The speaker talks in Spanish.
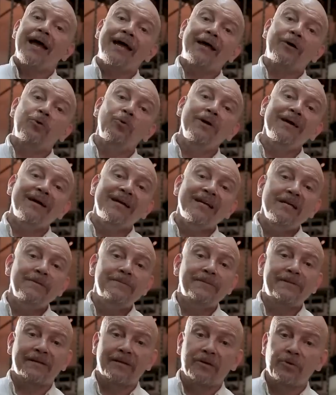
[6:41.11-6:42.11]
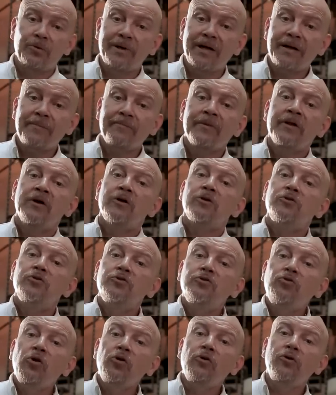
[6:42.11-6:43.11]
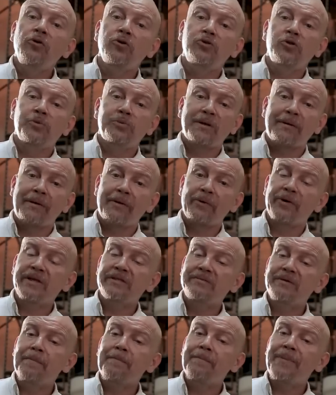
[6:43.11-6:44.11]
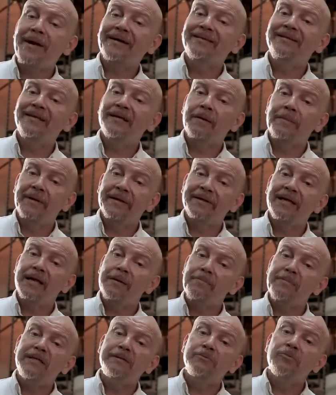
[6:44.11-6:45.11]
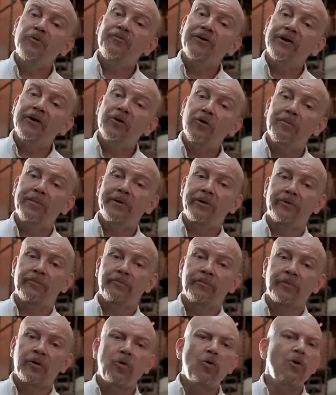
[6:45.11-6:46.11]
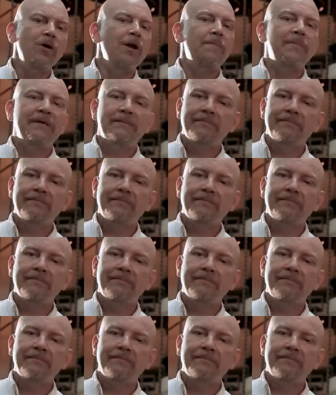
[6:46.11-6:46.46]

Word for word: En un eclipse de luna, todos los observadores ven prácticamente el mismo fenómeno, con la